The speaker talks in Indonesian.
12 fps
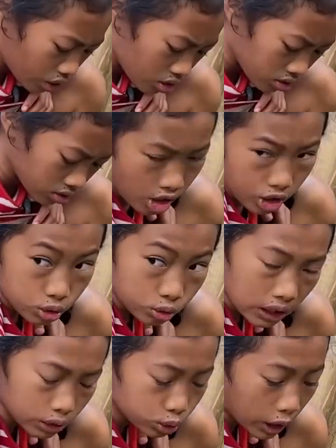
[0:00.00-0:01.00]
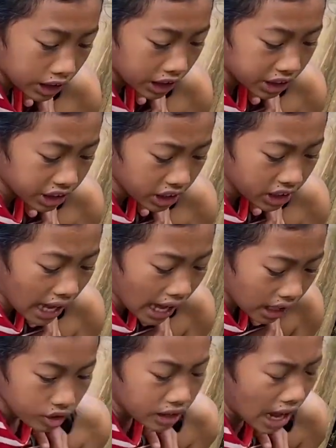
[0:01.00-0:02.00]
aku Suka-sukanya dia
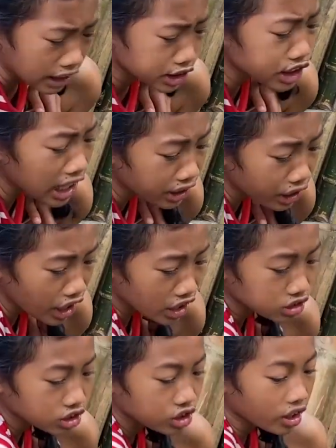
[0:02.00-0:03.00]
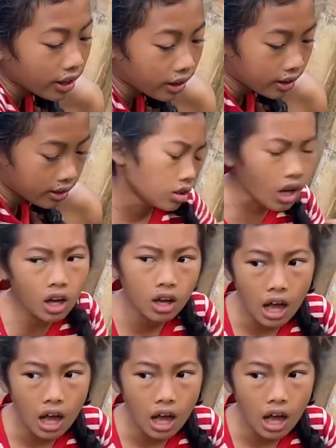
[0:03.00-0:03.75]
Dasar nenek sihir Hah,